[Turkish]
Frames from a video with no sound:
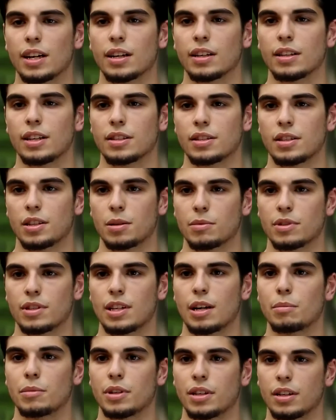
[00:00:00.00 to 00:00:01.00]

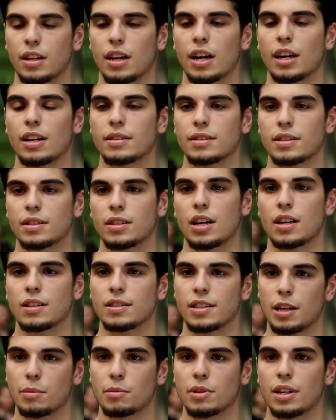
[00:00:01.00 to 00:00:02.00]
arkadaşlarımızdan birinin ailesinde
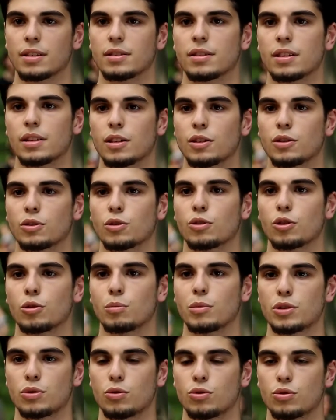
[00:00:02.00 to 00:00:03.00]
Alzheimer hastalığının
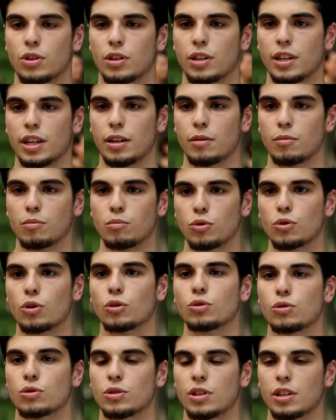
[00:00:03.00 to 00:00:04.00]
görülmesi üzerine bu
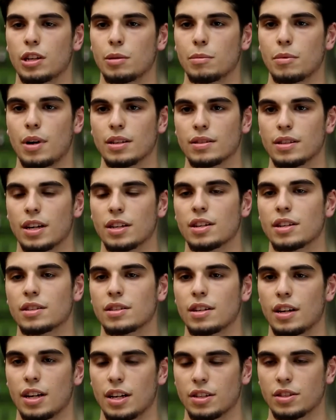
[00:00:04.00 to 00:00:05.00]
konu üzerine bazı
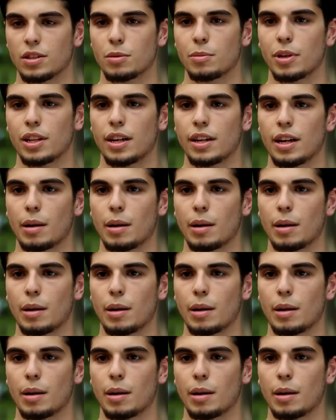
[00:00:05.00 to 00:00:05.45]
araştırmalar